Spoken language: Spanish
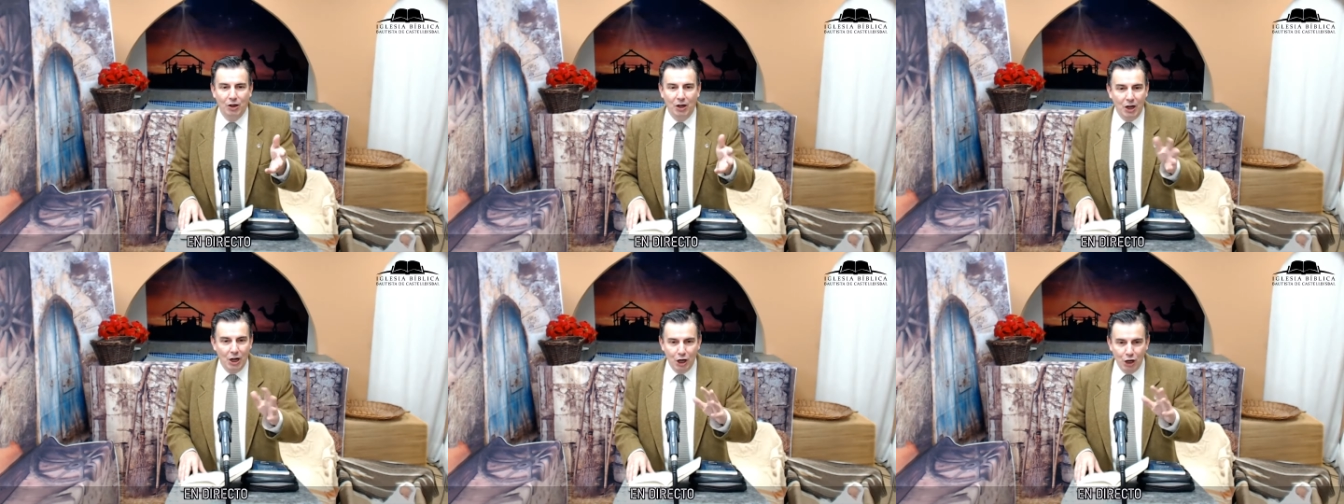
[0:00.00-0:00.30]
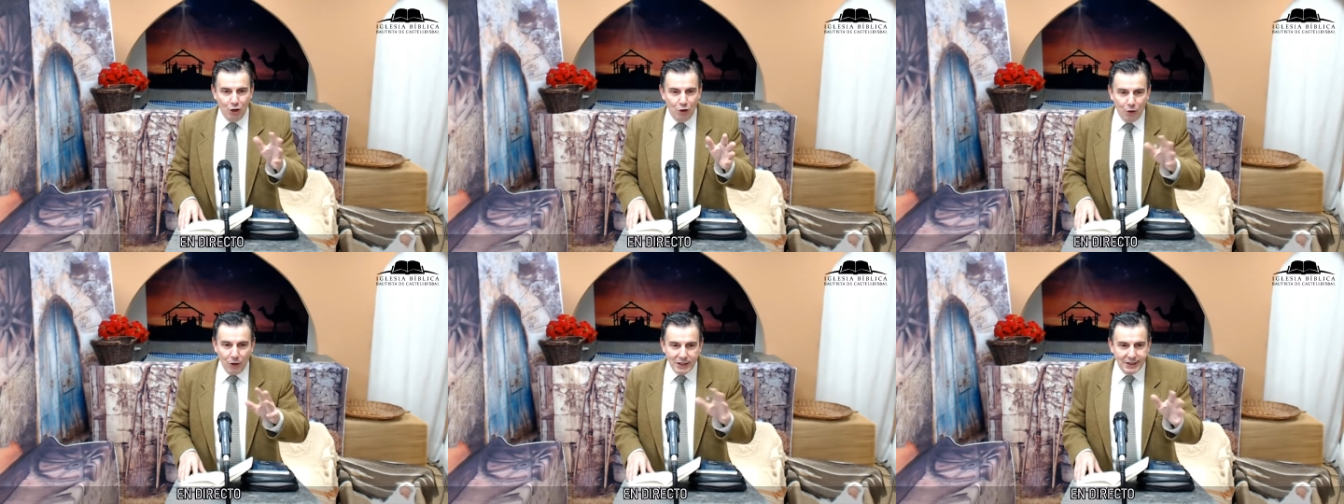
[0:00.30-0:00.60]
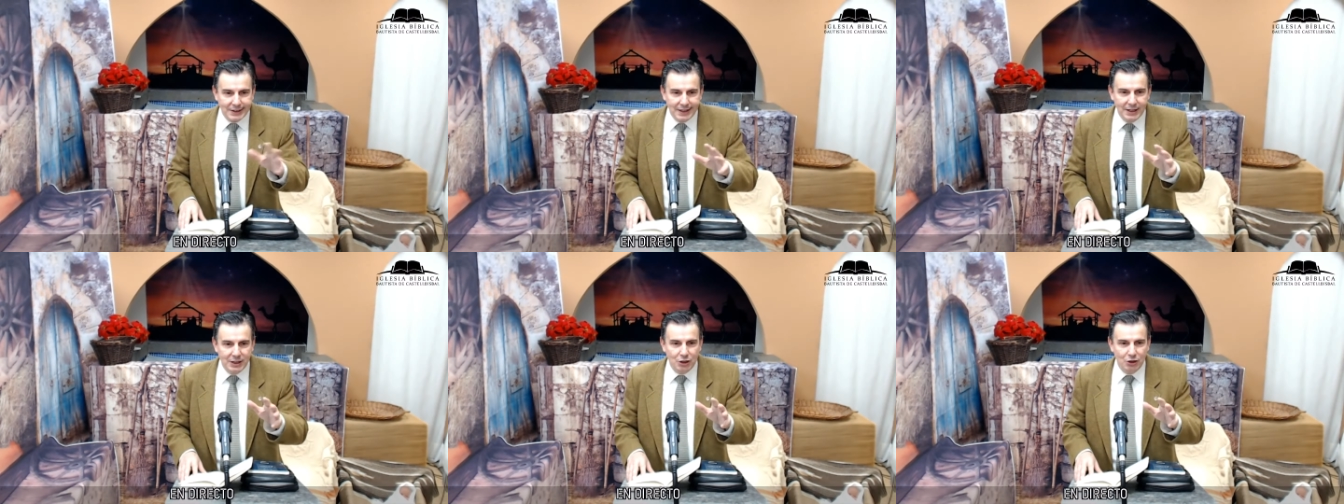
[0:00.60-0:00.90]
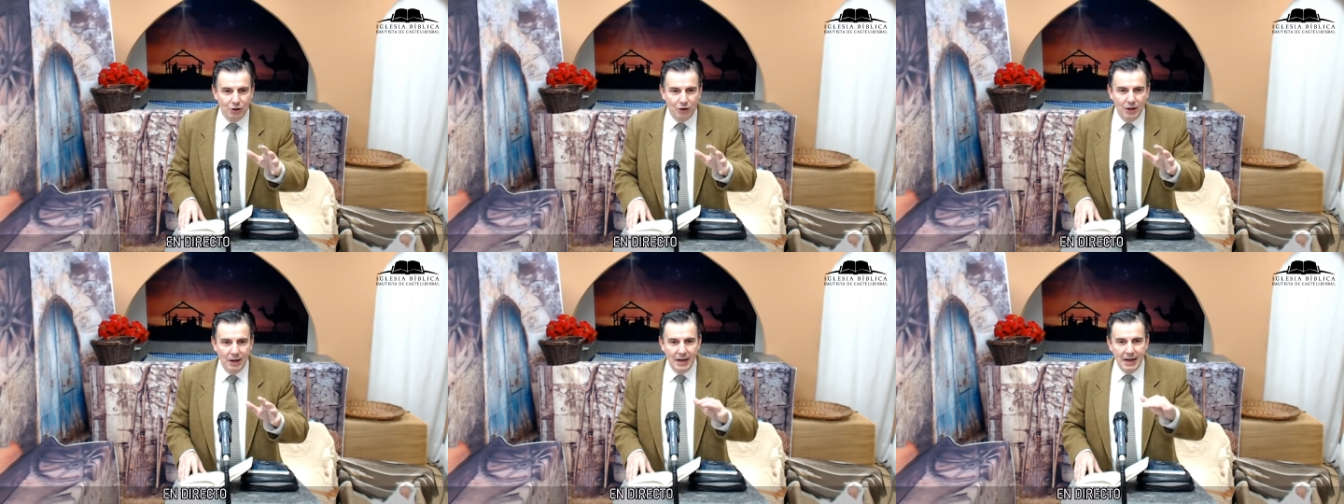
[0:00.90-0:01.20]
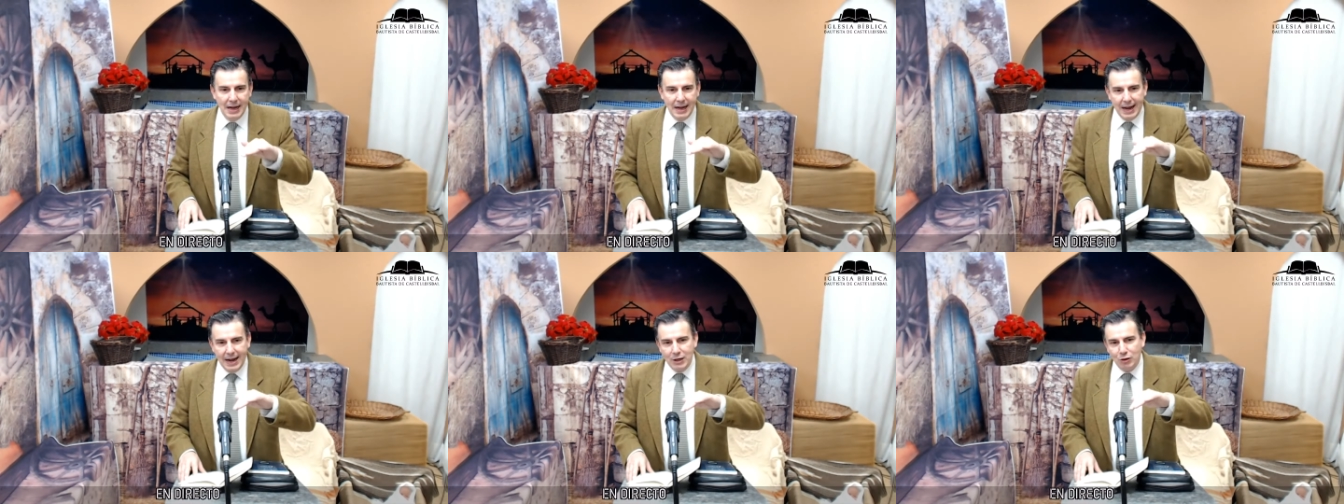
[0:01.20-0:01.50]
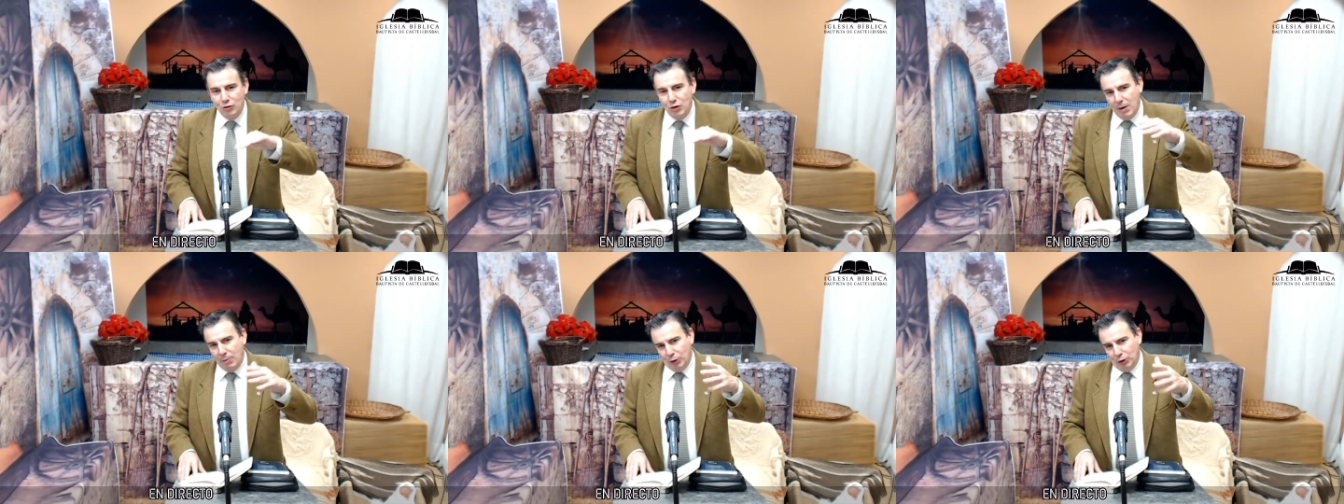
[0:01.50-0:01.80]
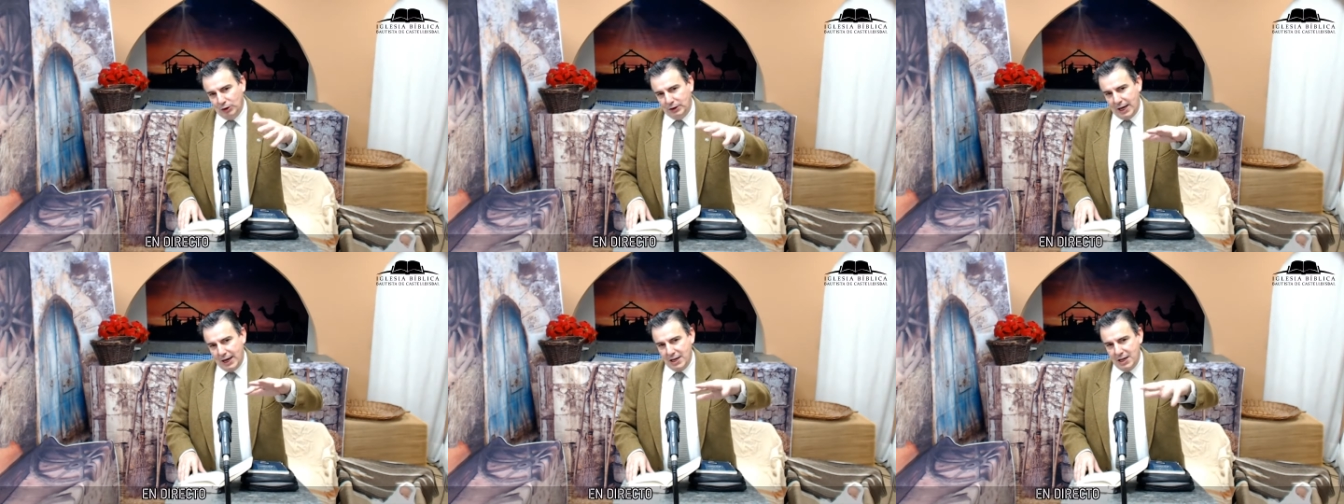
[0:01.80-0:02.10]
no es eso. Es una
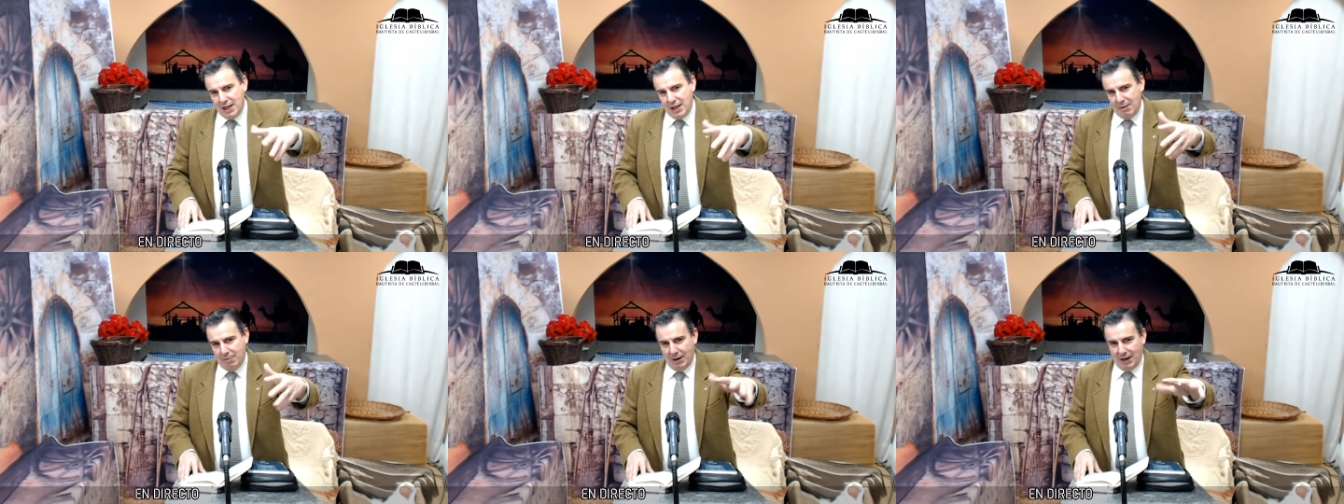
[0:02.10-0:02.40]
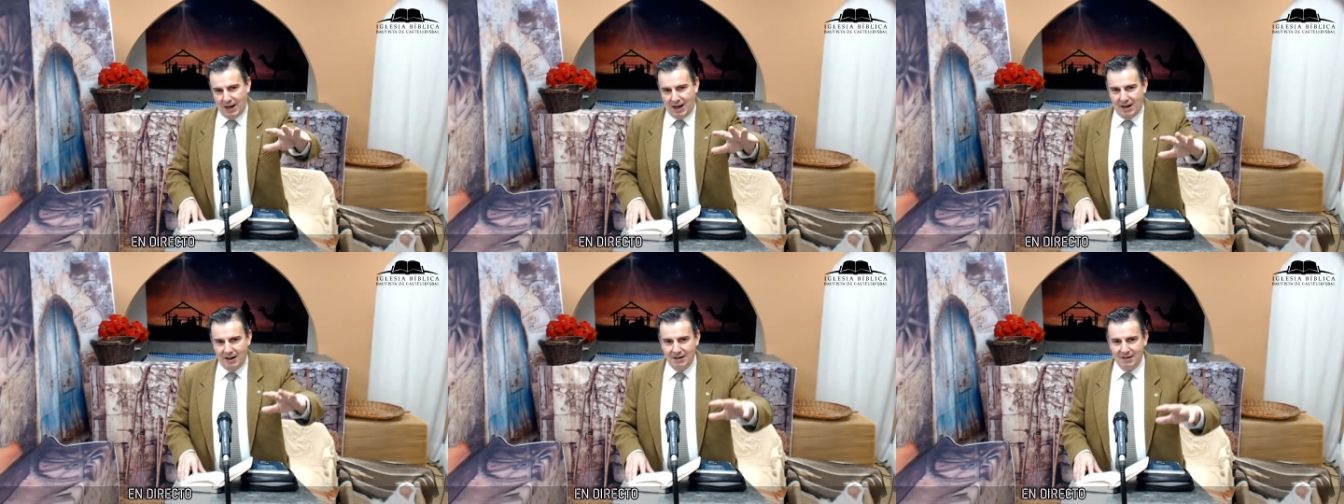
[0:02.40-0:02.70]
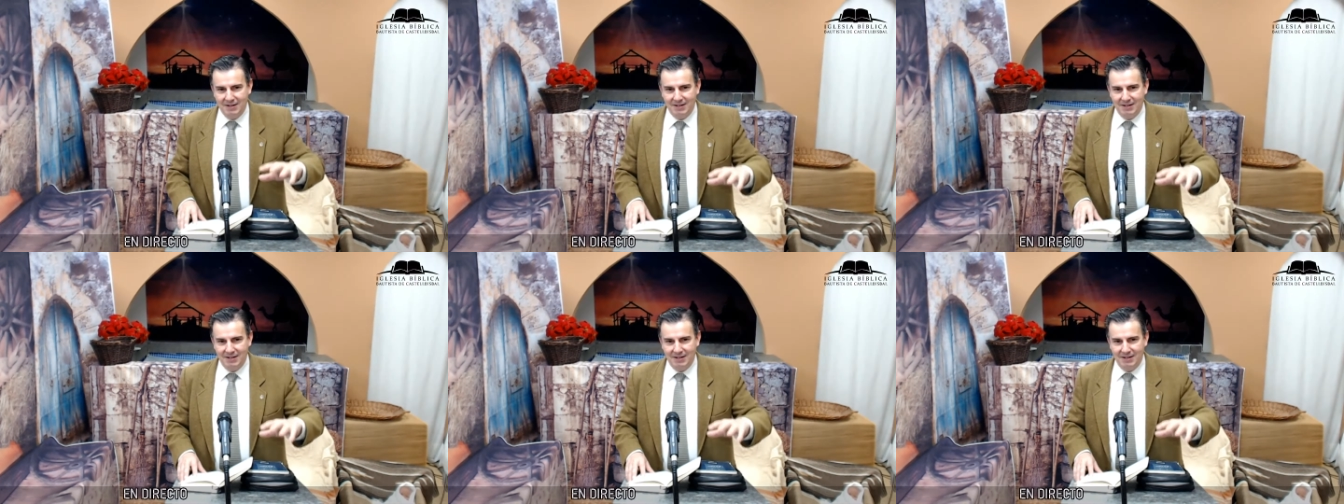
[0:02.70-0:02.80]
montaña de Belén.